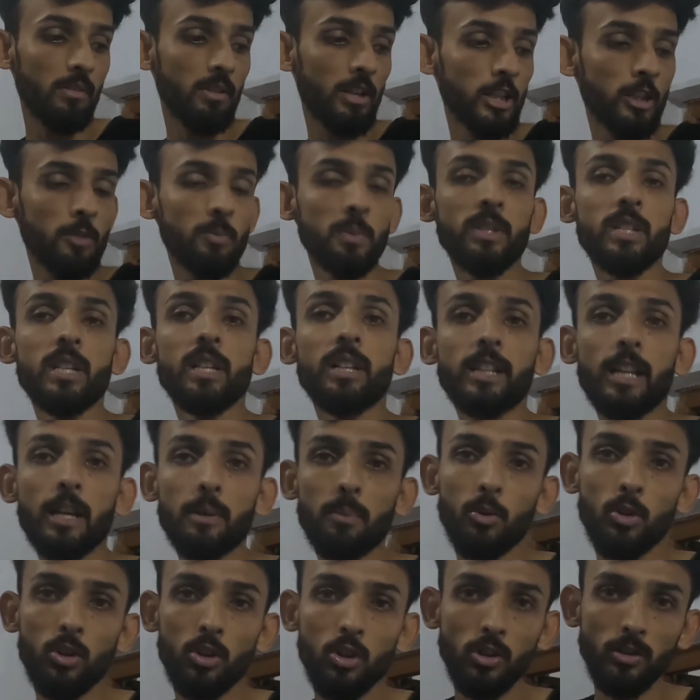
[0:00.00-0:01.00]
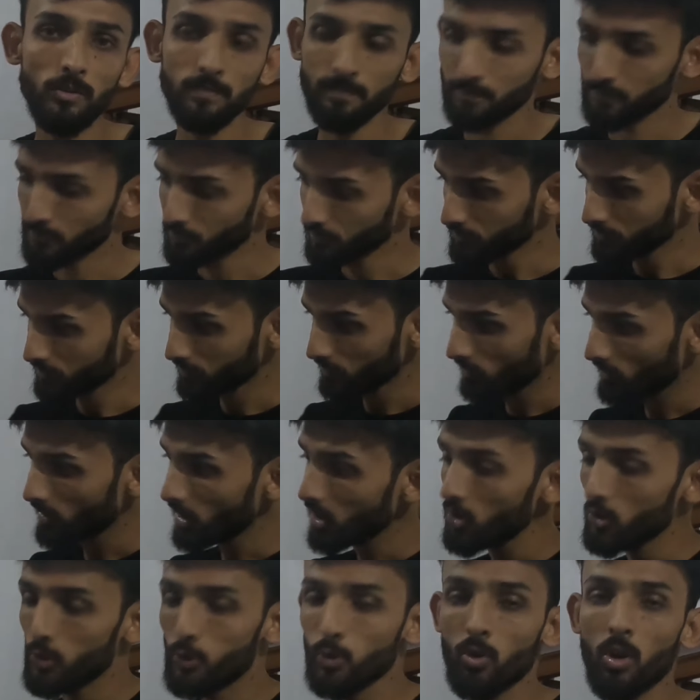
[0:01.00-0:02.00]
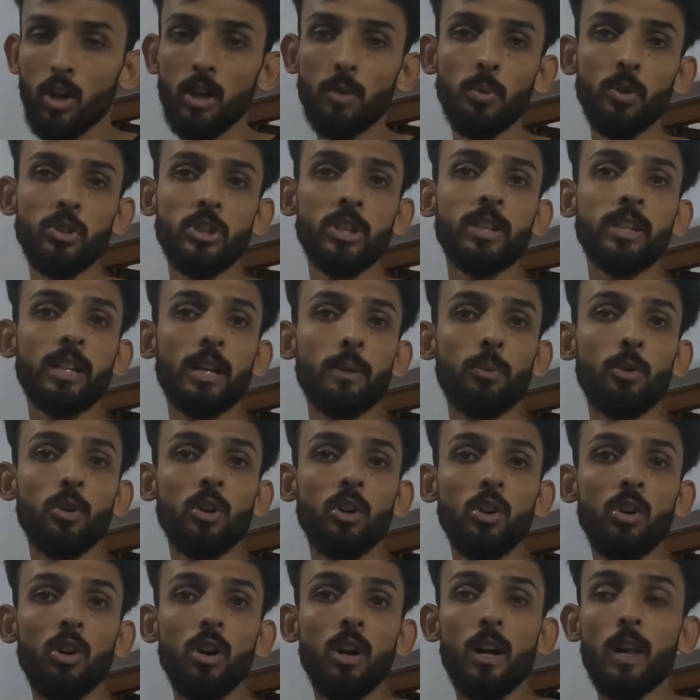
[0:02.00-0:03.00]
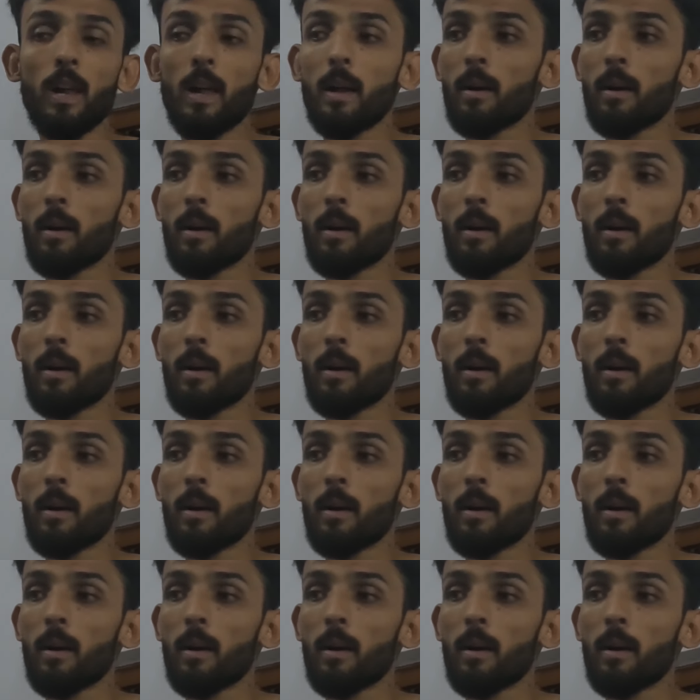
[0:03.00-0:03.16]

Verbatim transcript: রেশমি ছিটকে পড়লো সুকল্প ছিটকে পড়লো